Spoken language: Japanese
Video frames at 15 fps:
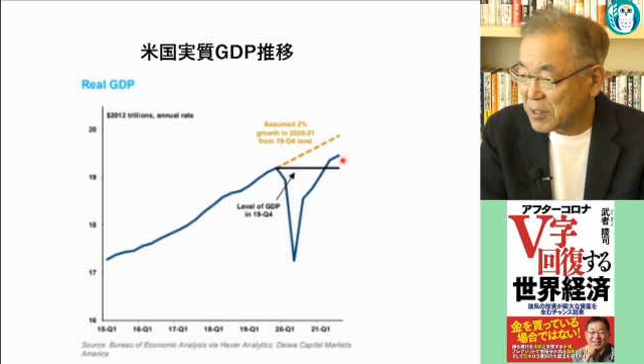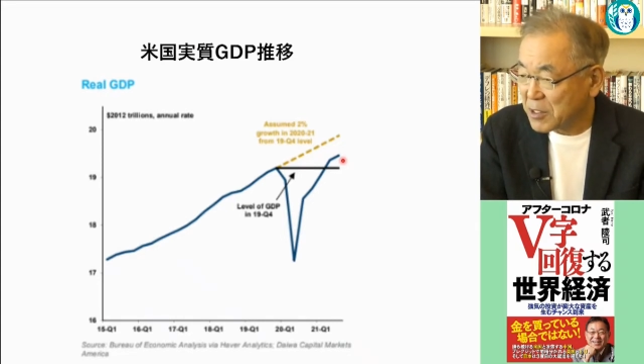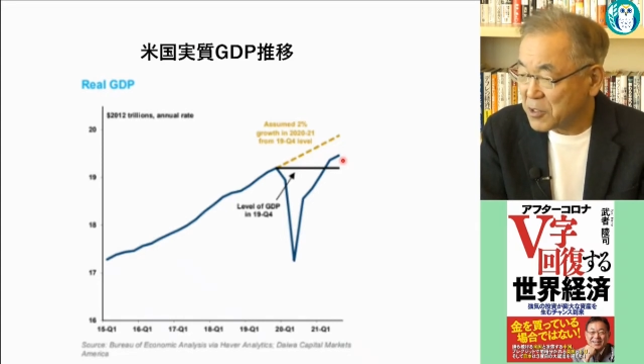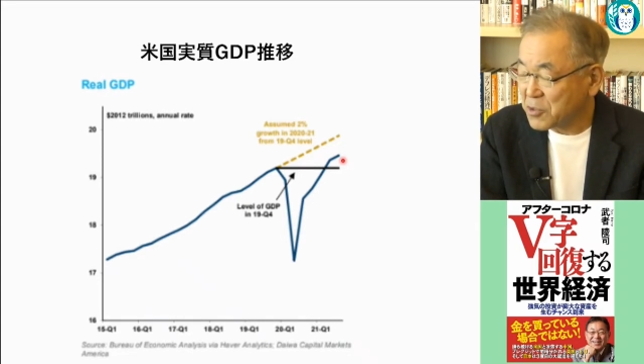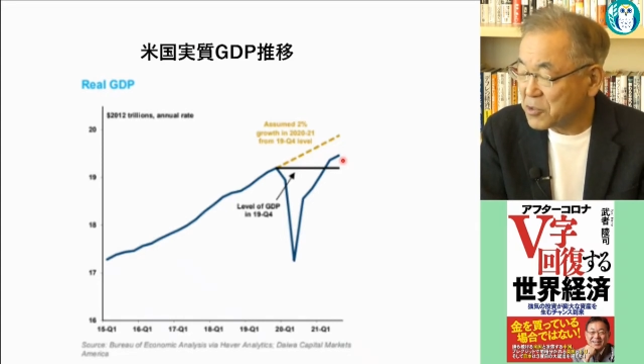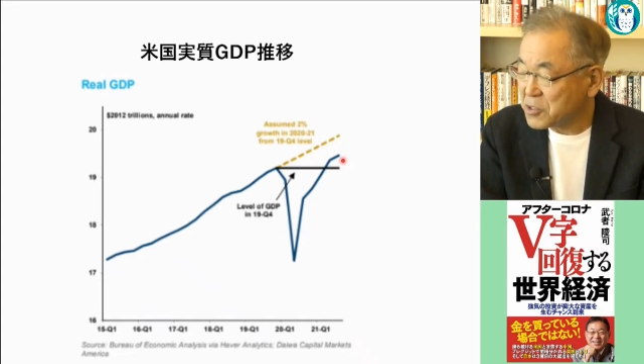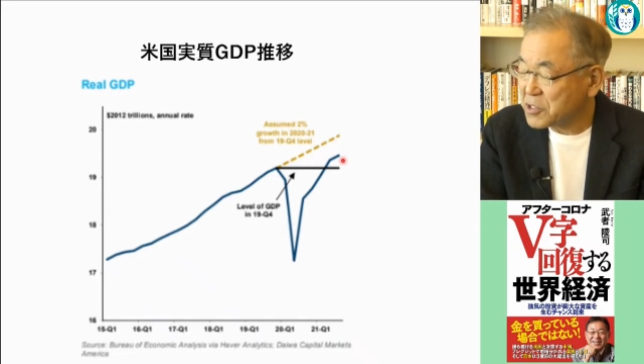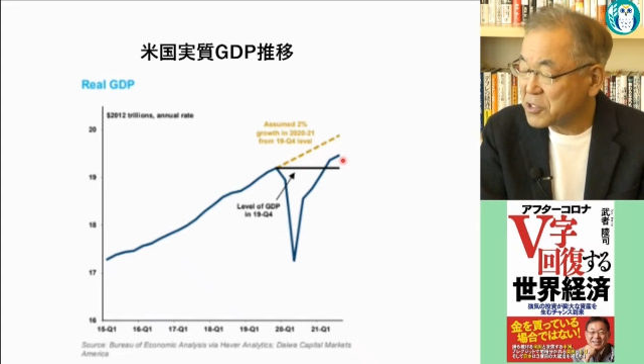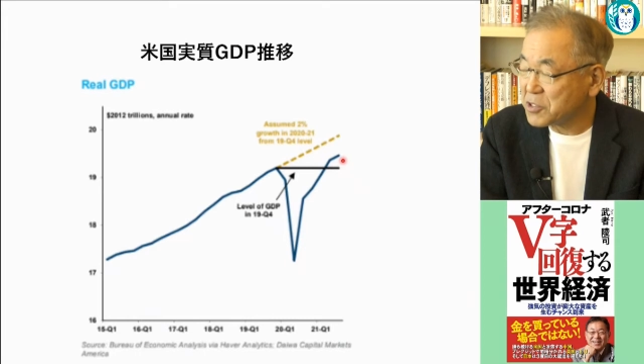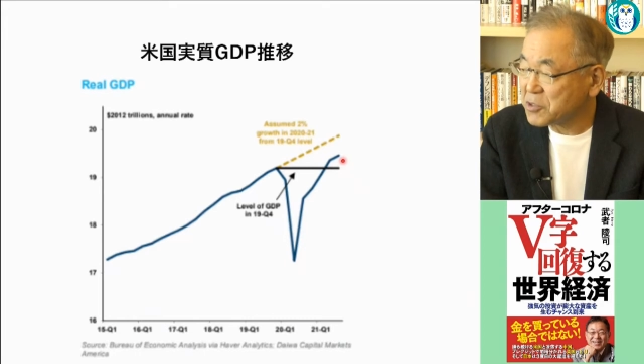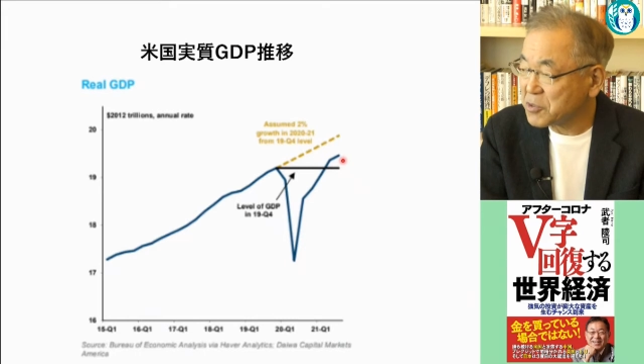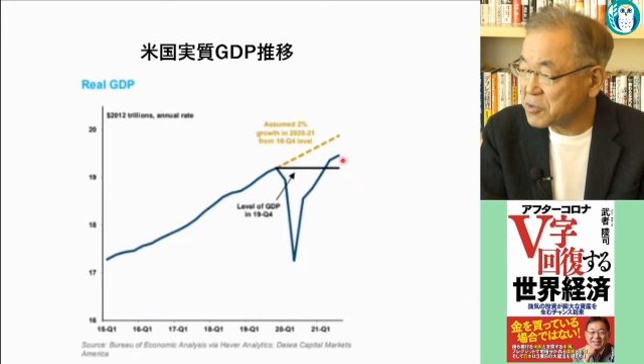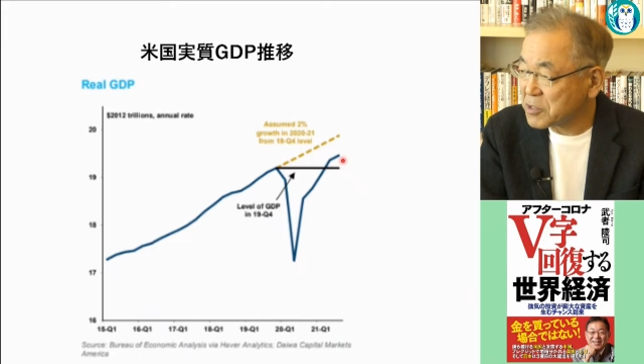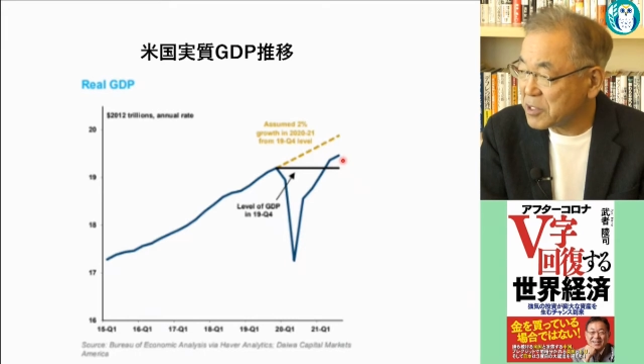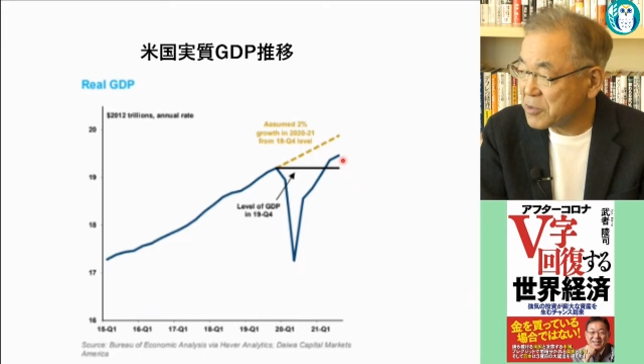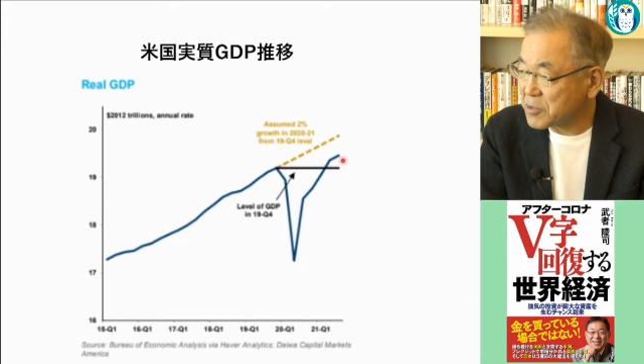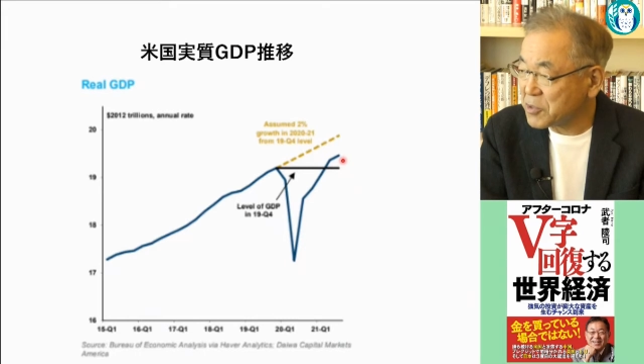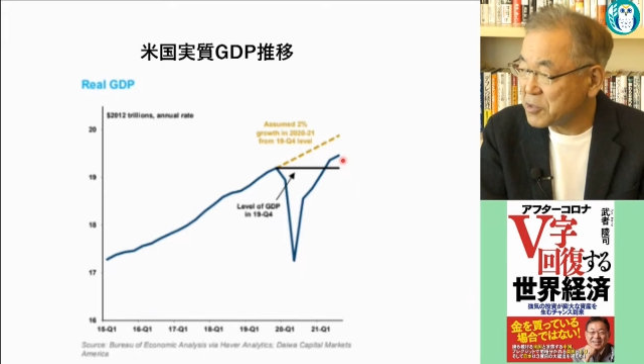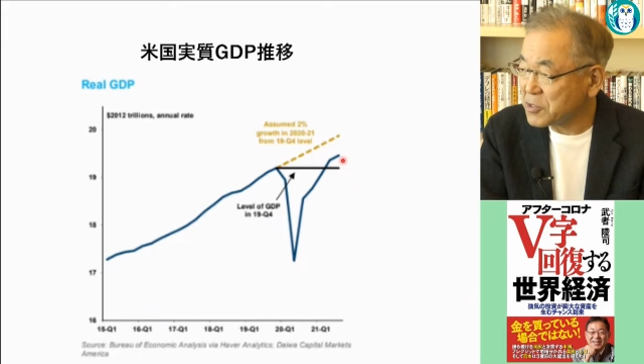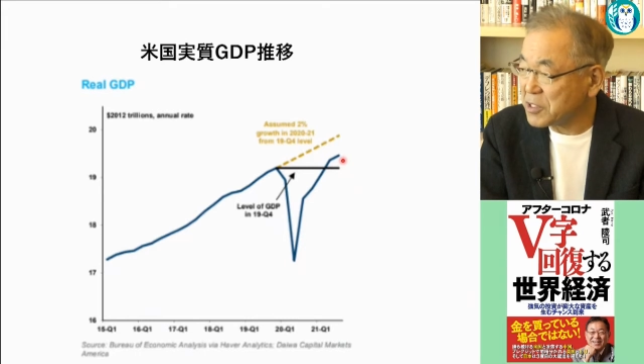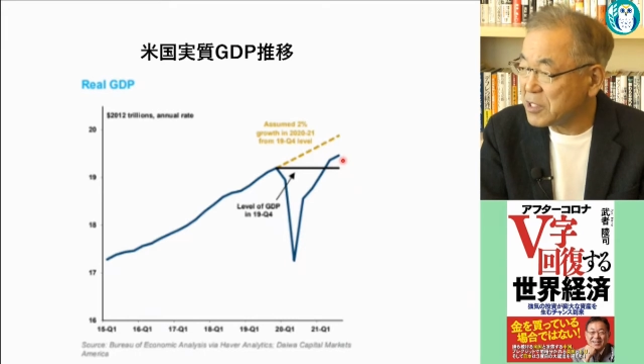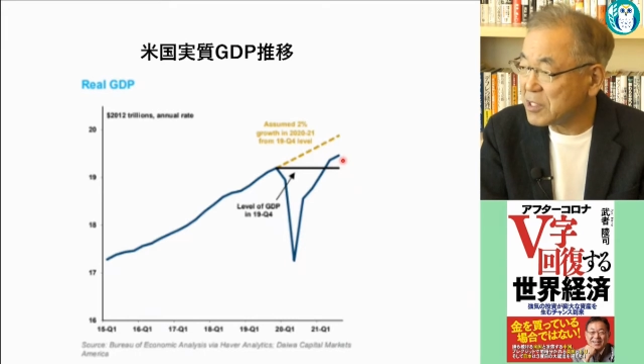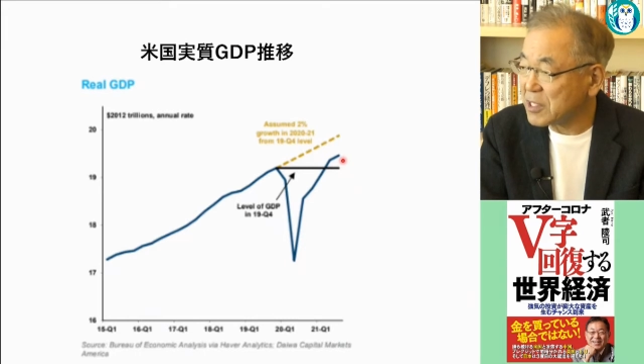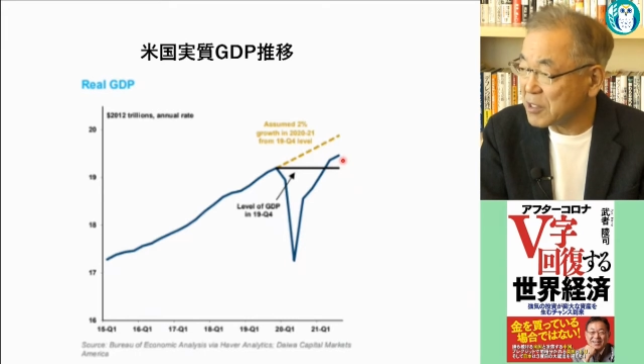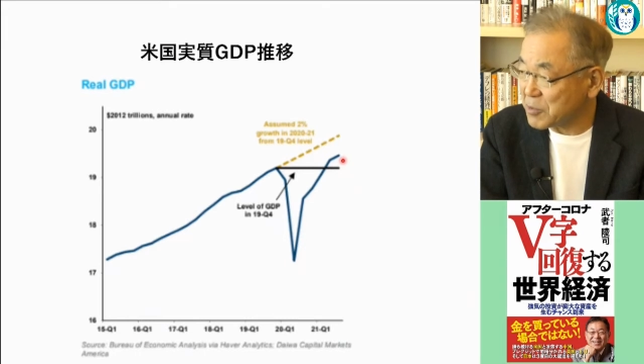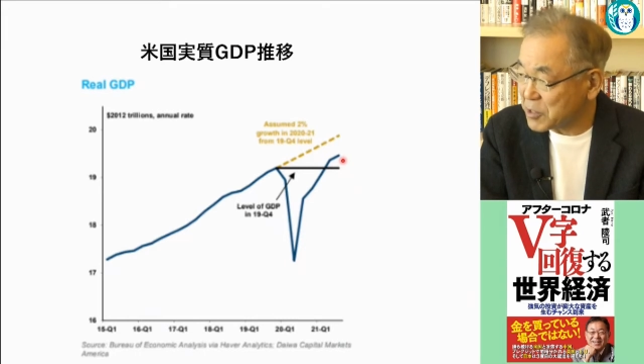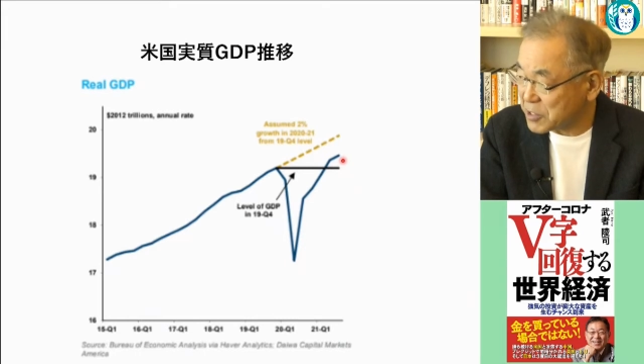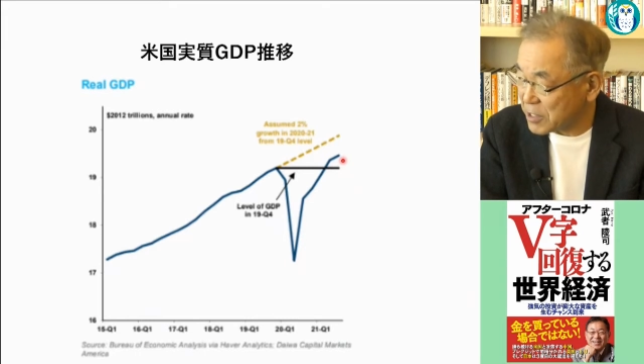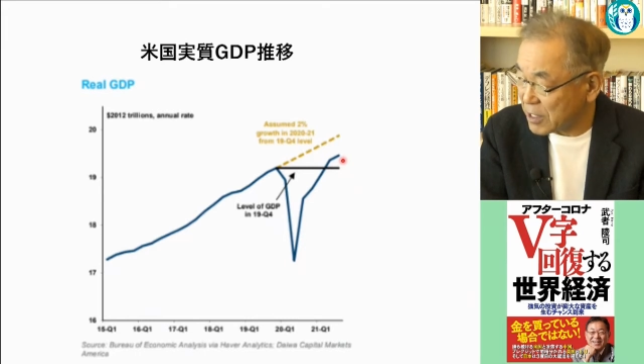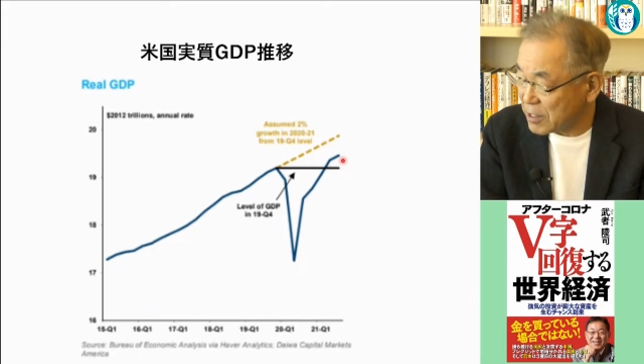非常に深刻な不況になり
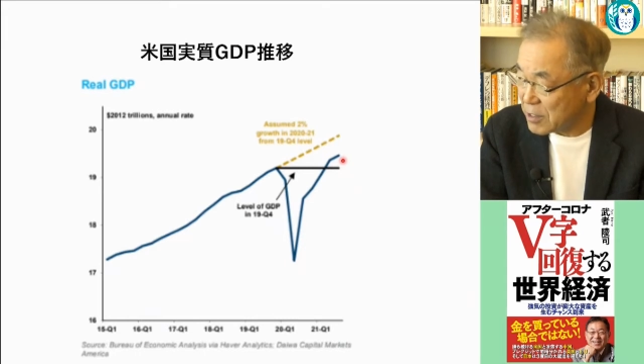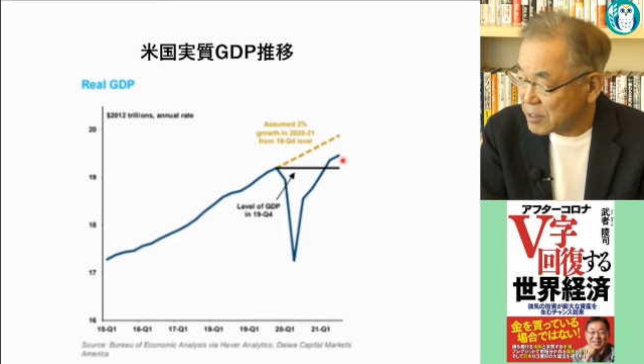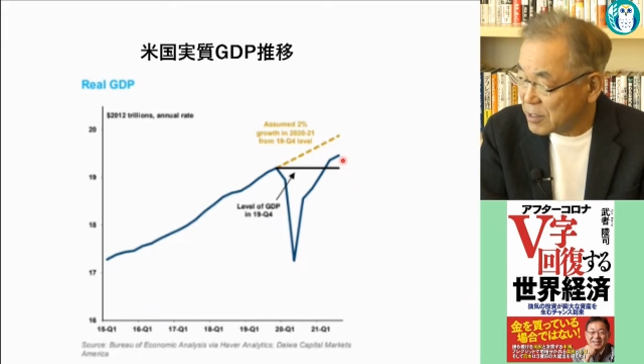ました。